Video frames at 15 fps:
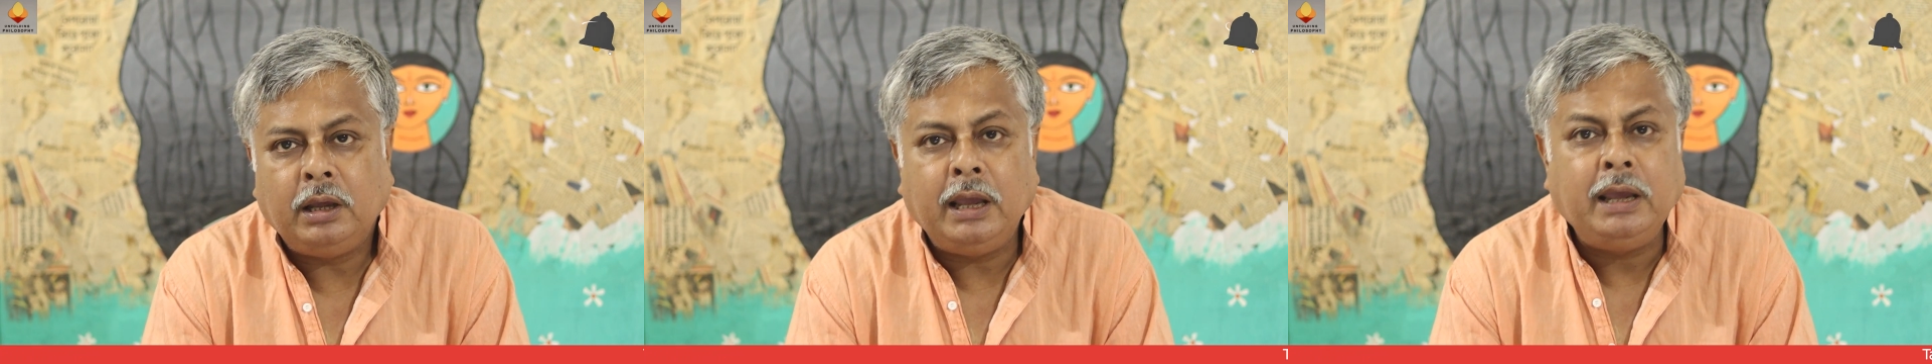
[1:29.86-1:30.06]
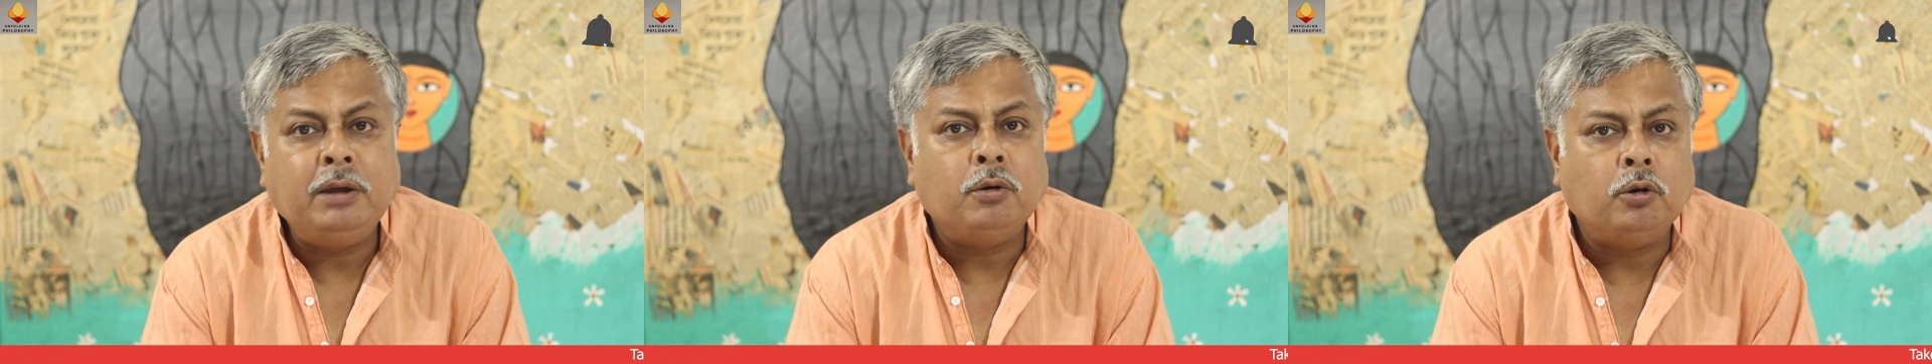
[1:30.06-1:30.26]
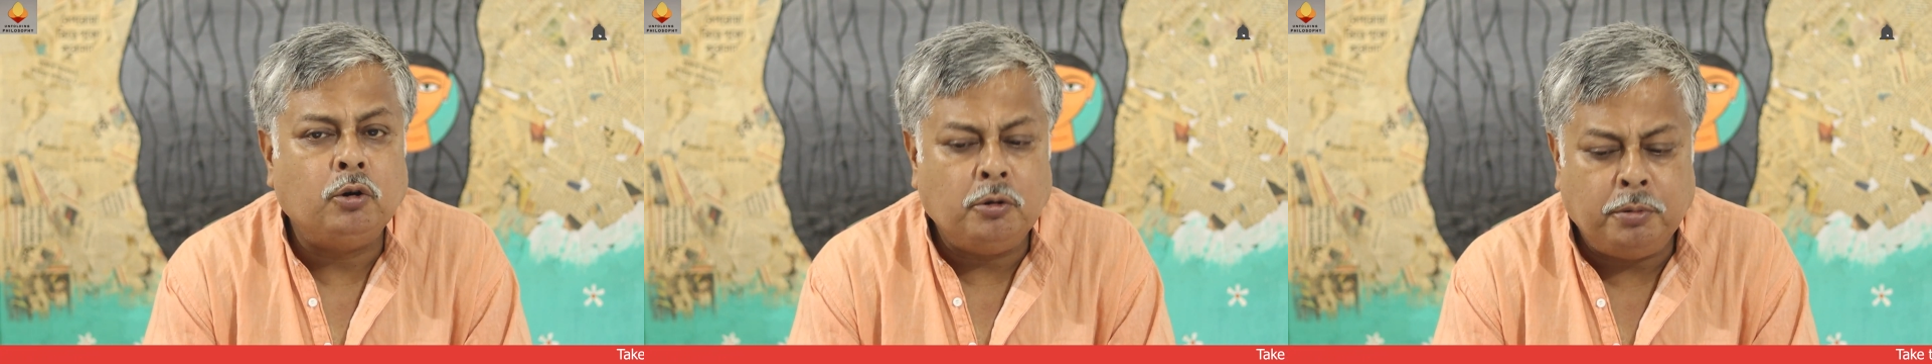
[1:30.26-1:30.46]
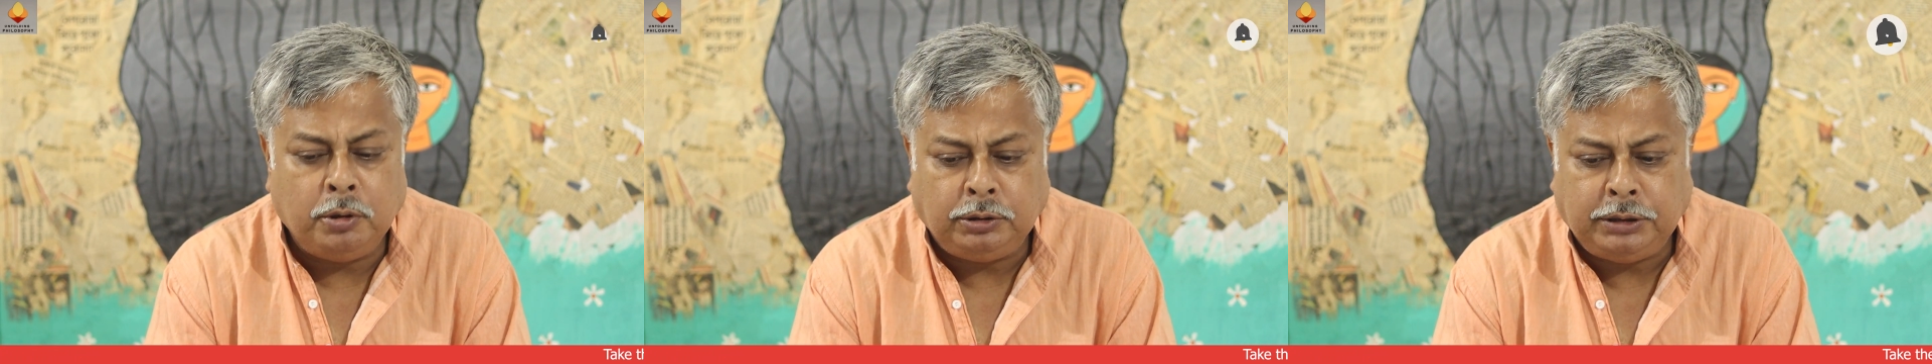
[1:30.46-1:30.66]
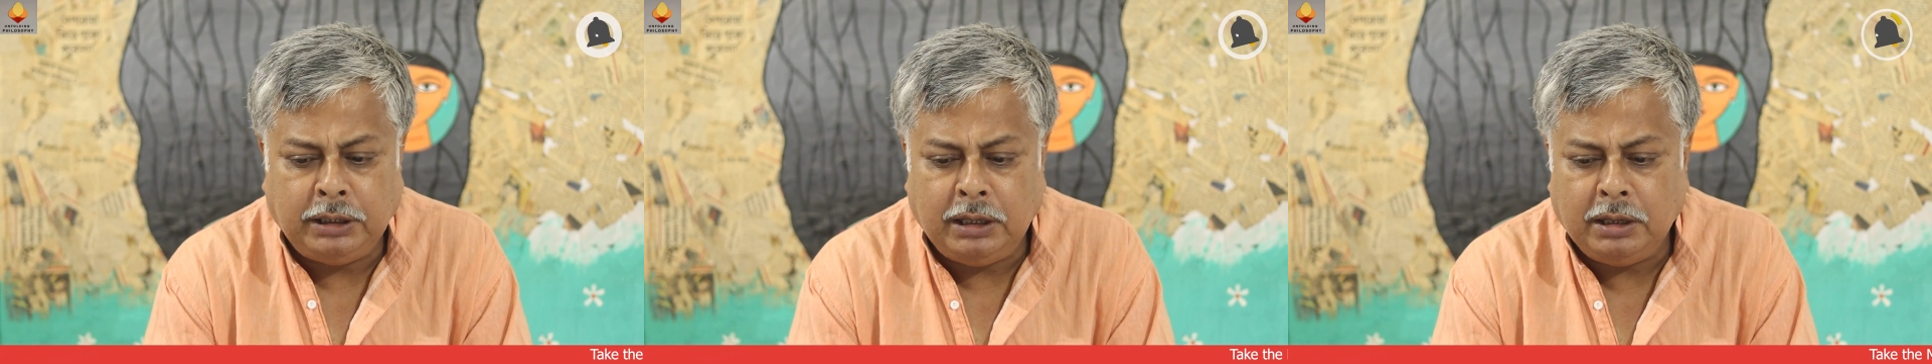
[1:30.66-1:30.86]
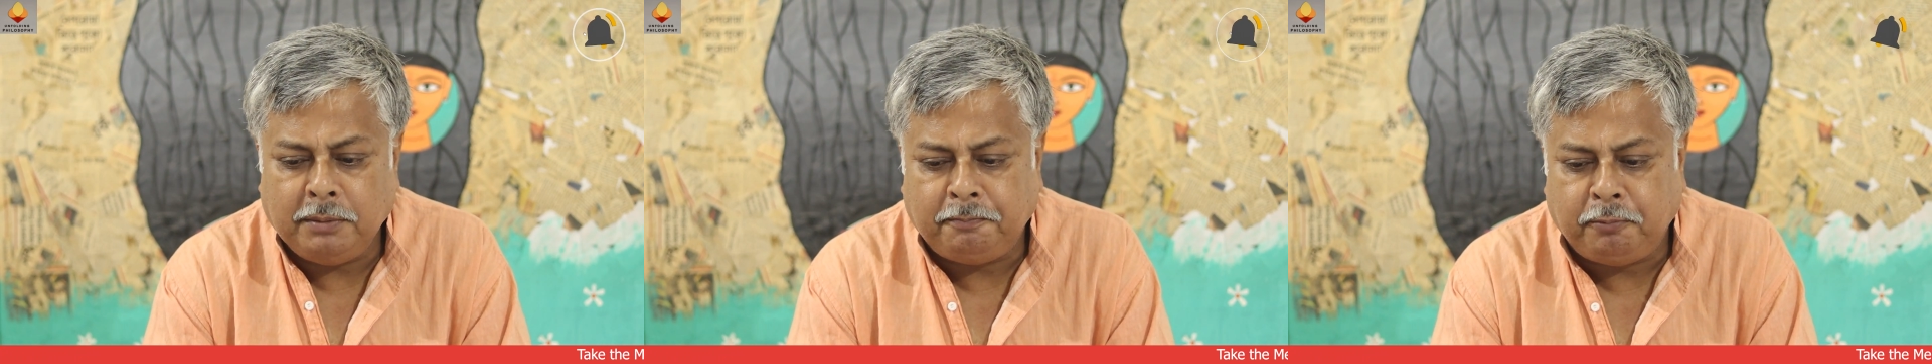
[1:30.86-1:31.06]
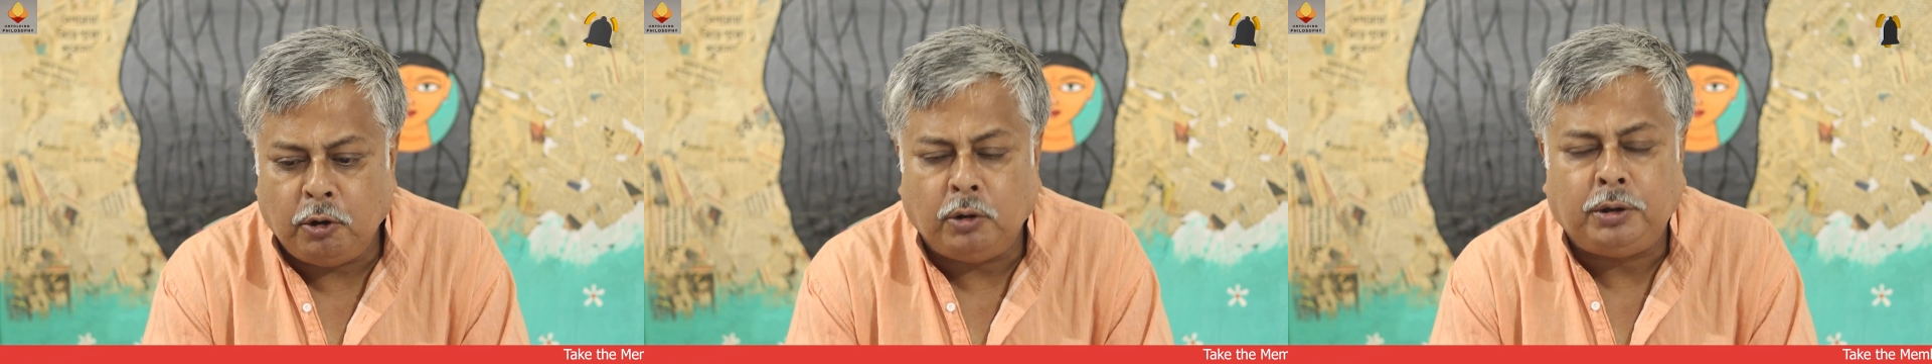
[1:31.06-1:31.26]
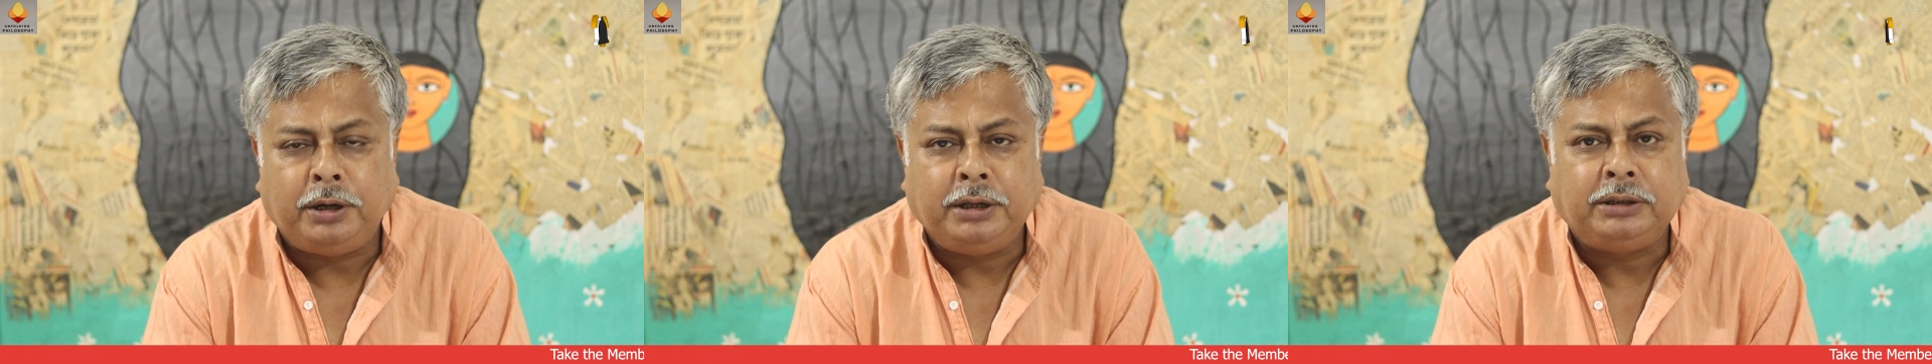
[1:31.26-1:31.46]
এই অনুভূতি
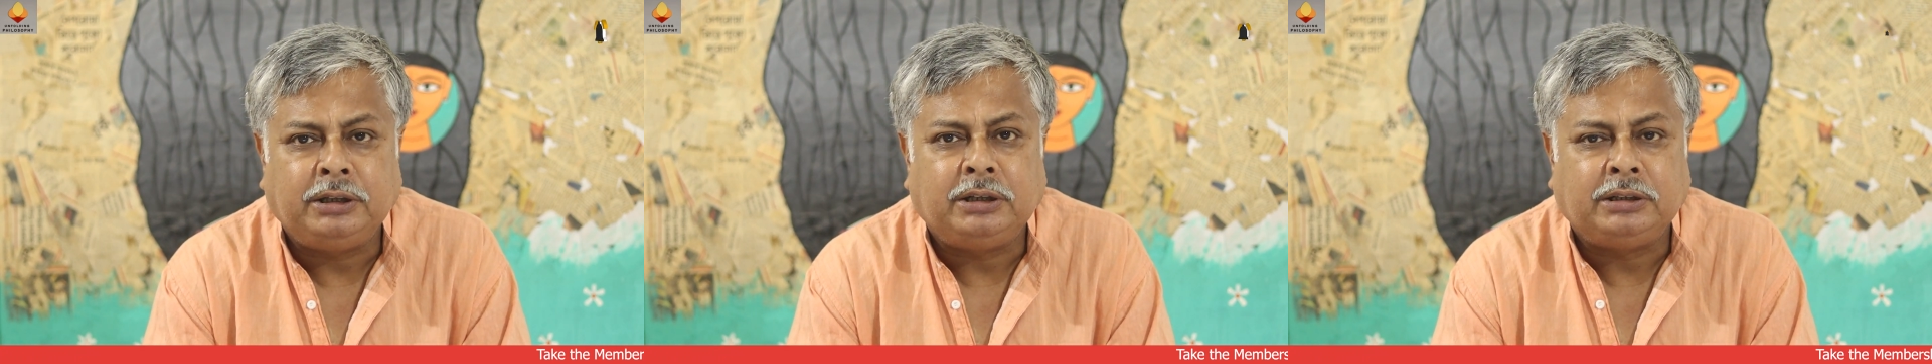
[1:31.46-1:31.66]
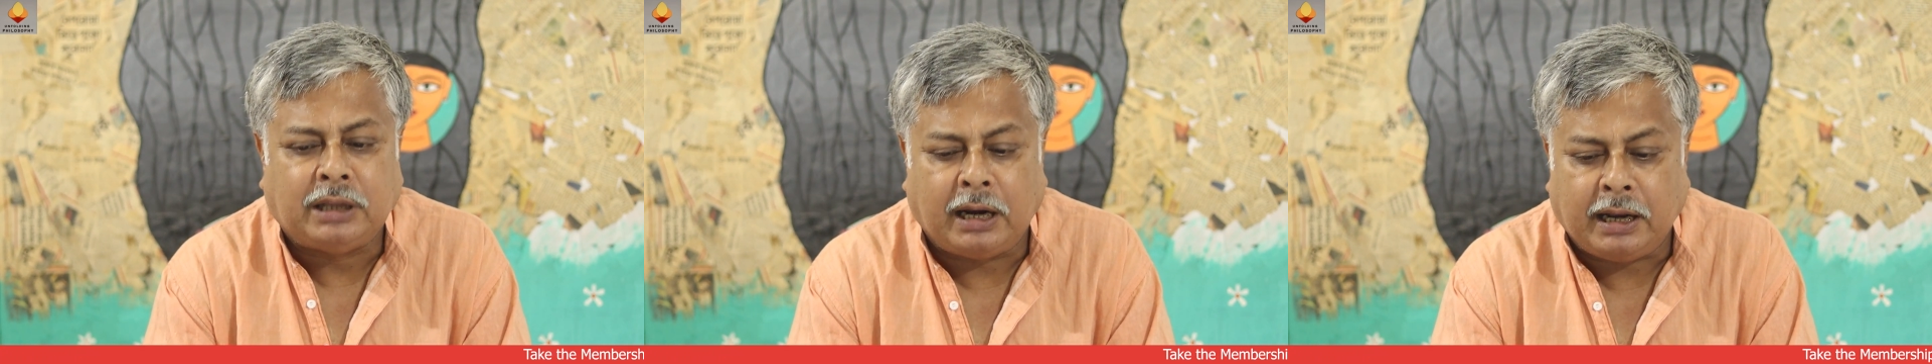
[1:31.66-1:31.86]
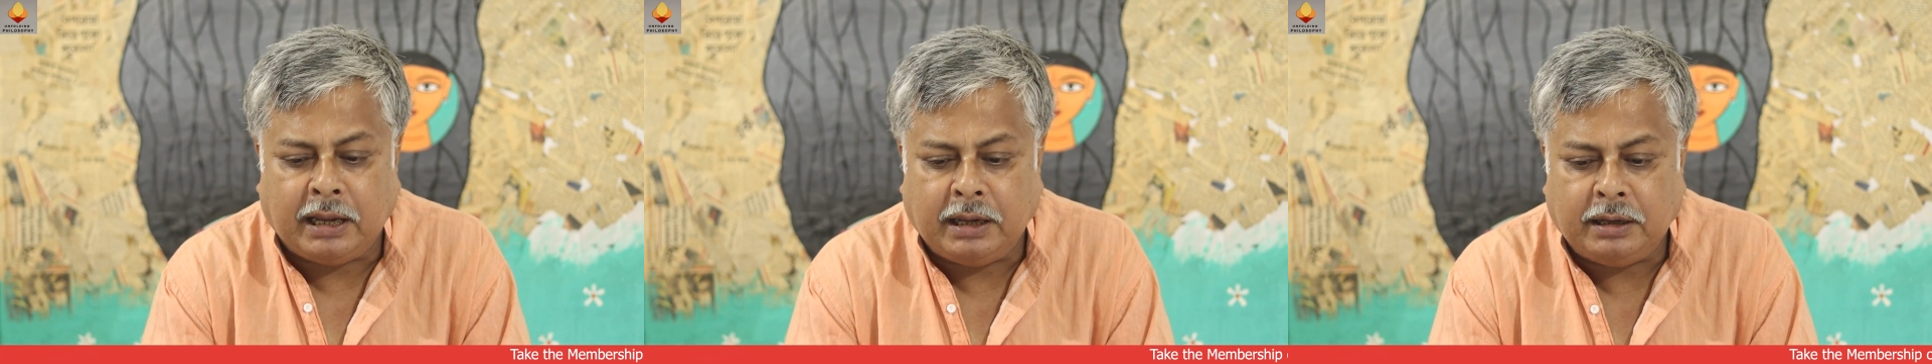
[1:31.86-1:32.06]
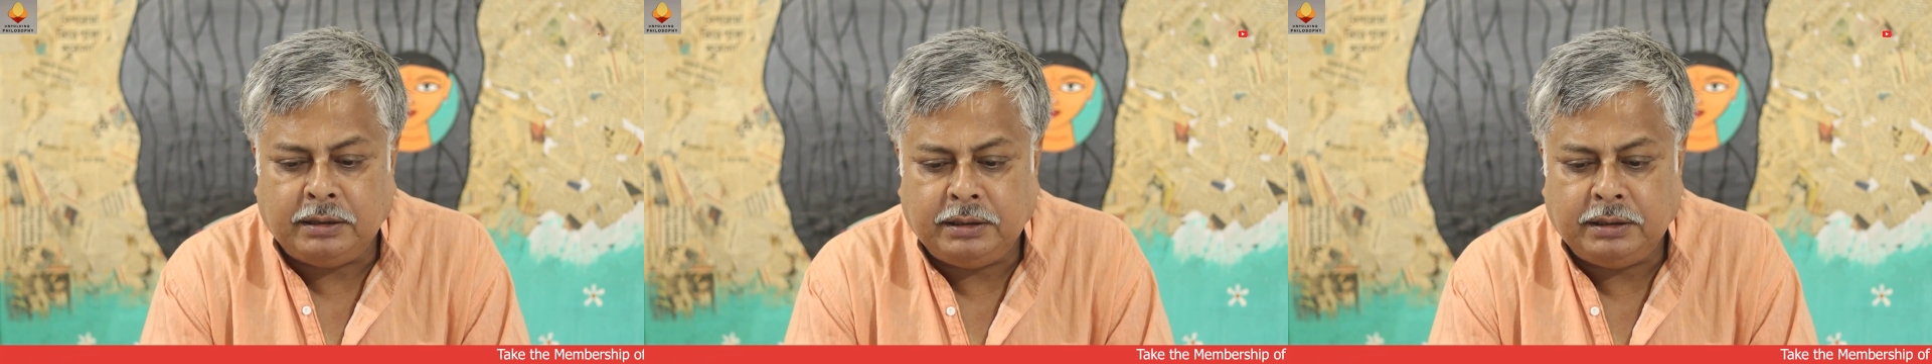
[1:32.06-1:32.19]
প্রকৃতির দ্বারা